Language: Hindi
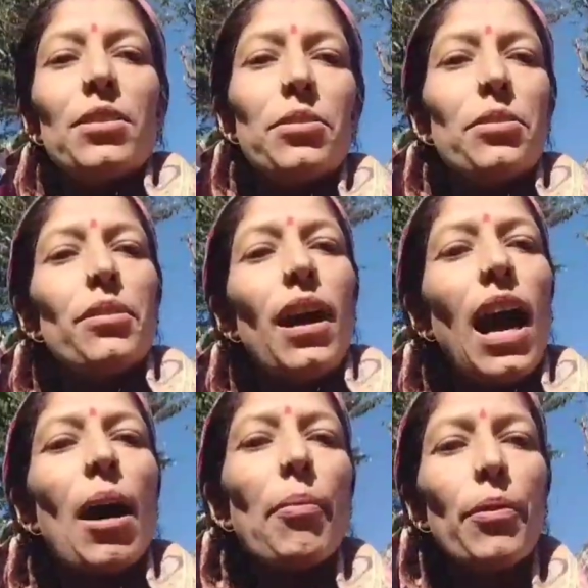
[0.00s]
तो
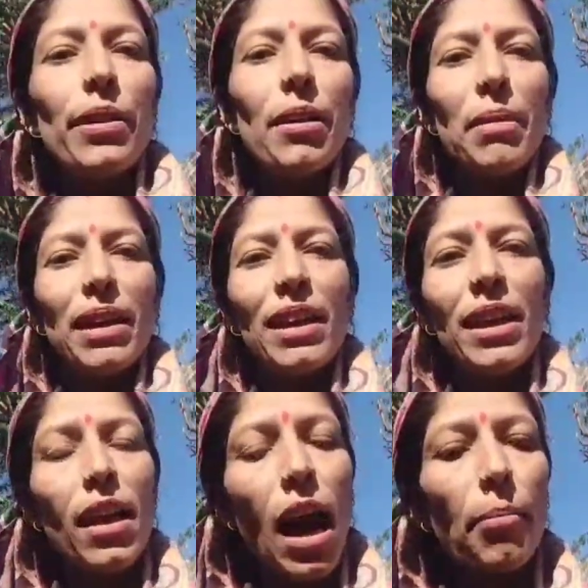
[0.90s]
आपको ना
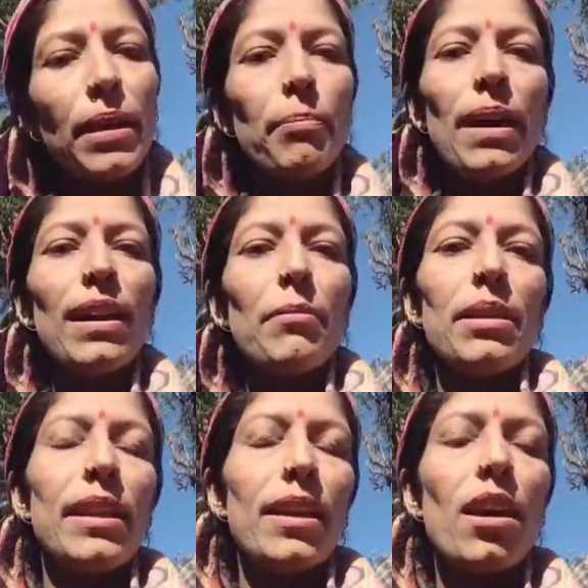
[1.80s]
मैंने आपने पहले
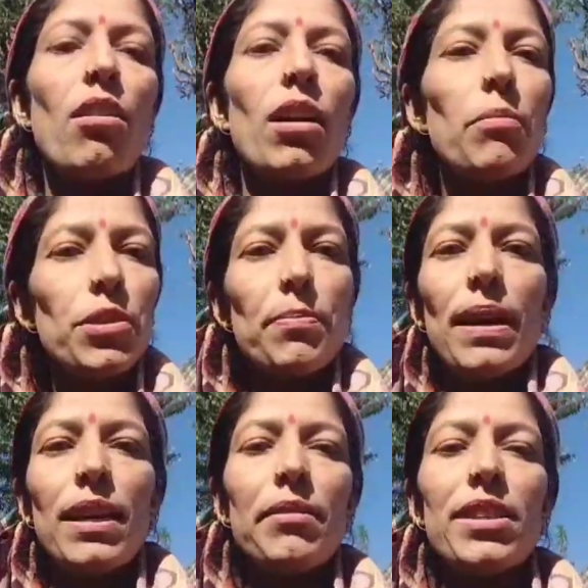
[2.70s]
भी देखा होगा मुझे
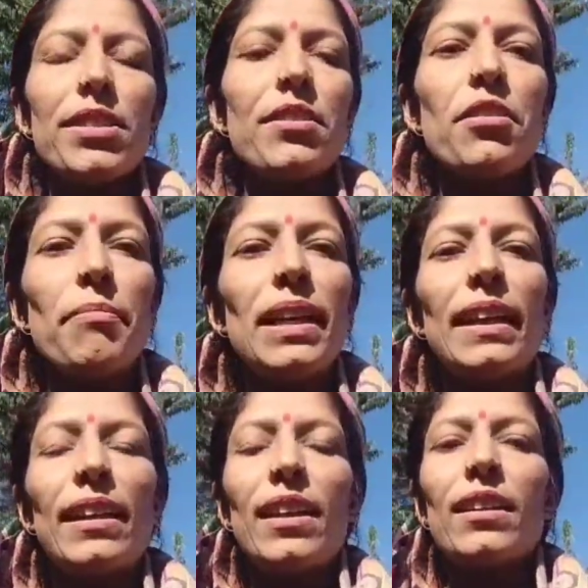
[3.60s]
पहले भी किसी ने
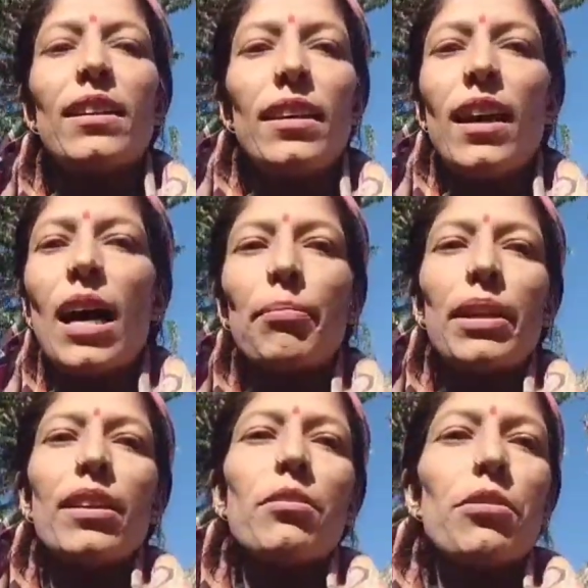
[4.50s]
कमेंट किया था कि
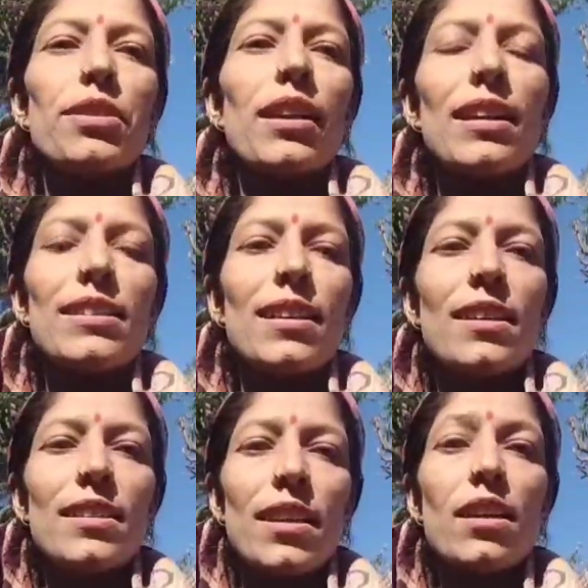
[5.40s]
आपकी ना गौशाला इस
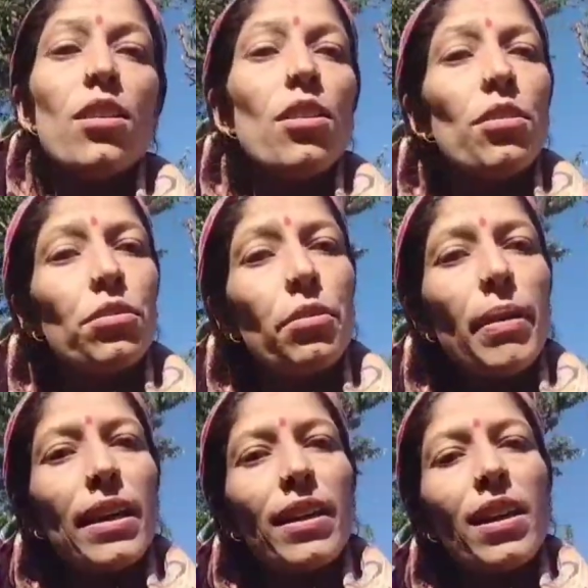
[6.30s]
तरह से है तो
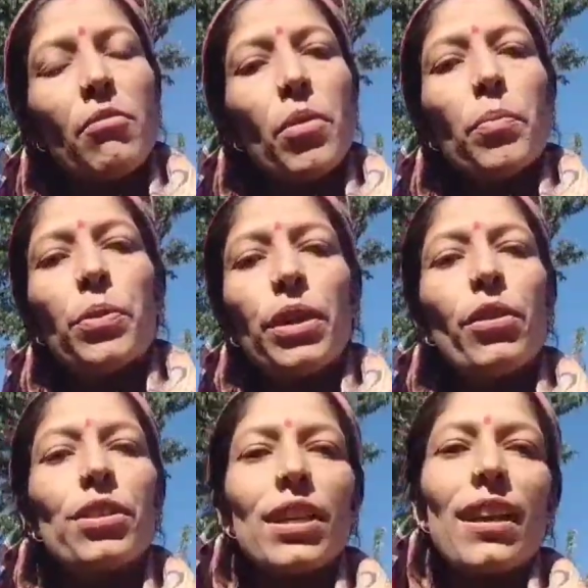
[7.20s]
मैंने ना वो पूरी
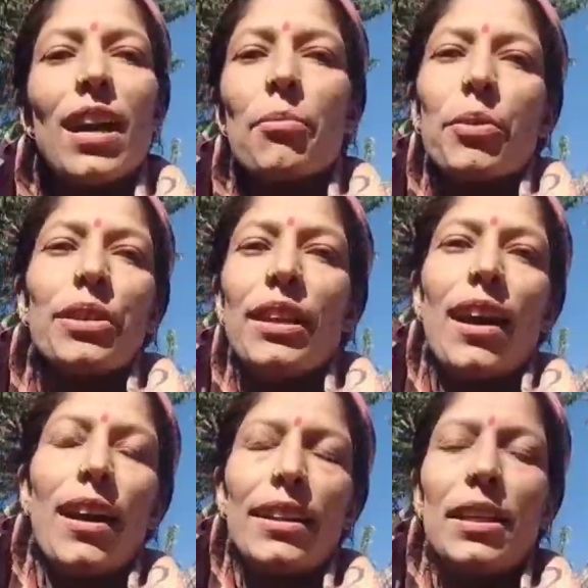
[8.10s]
गौशाला आपको
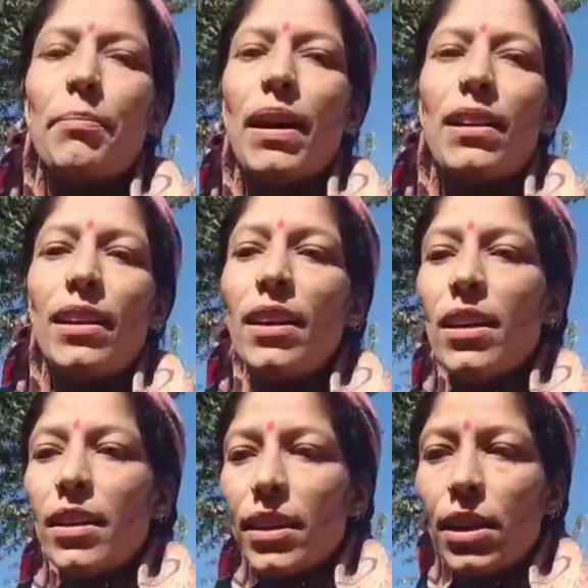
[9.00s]
दिखाई थी पहले
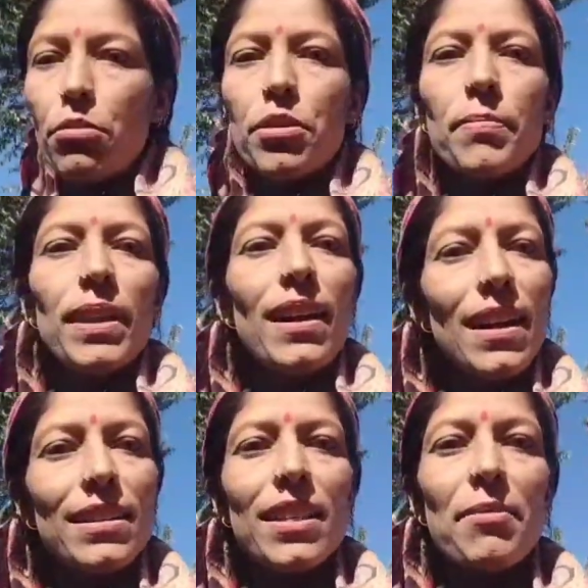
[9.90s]
कि उसमें ना
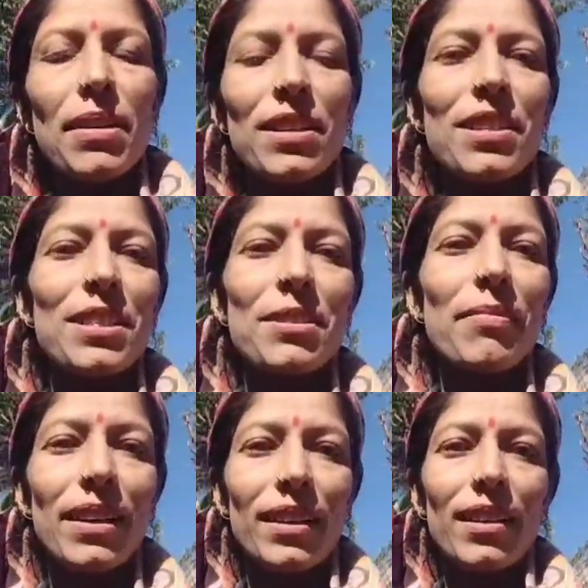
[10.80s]
ऐसे ही मैंने
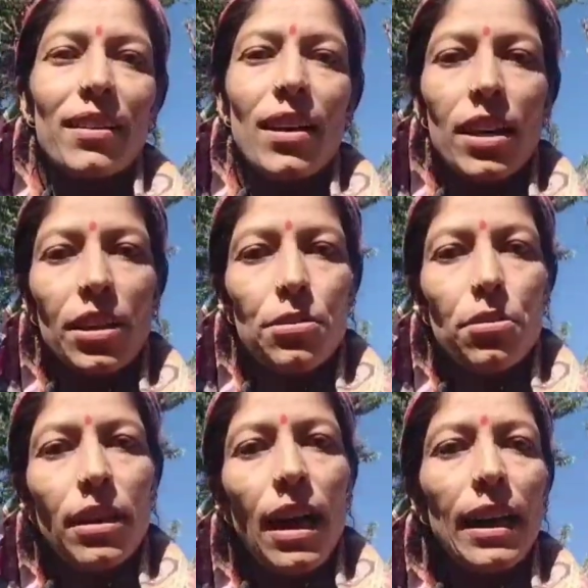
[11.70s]
सिस्टम करके रखा है कि
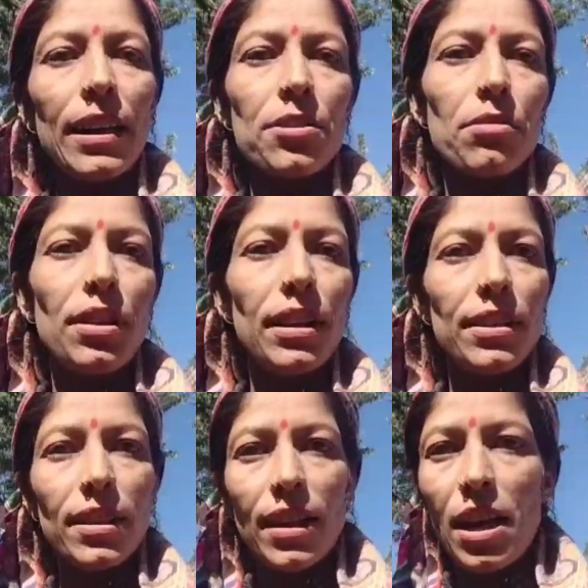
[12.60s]
जो गाय की सोने की
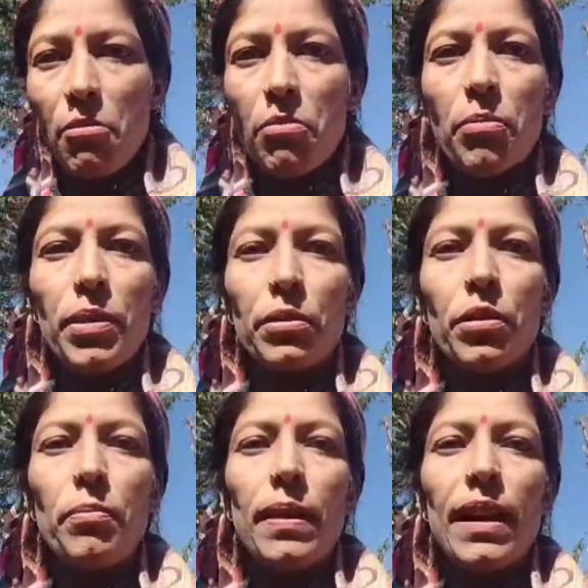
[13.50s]
जगह है वो
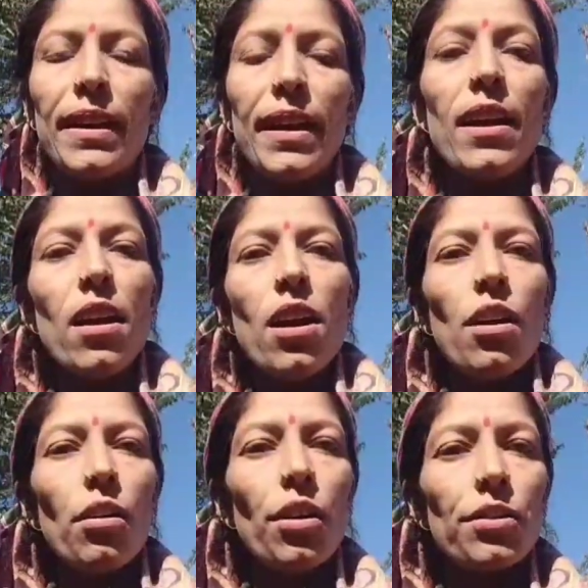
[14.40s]
बिल्कुल प्लान है
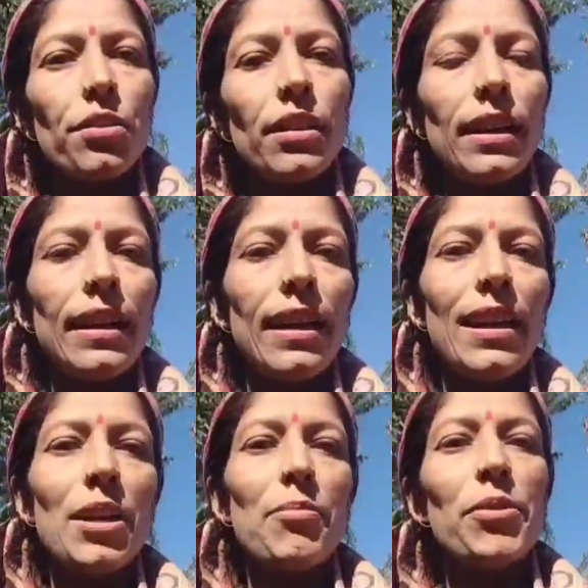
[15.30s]
और जो गड्ढे
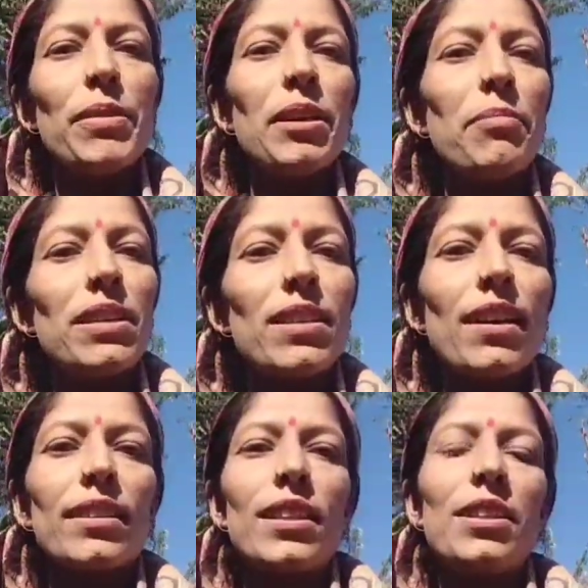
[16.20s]
हैं वो मैंने
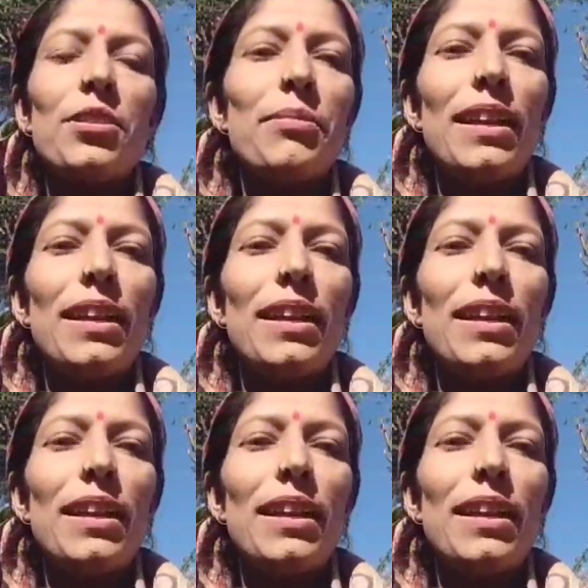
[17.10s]
बरसात के दिनों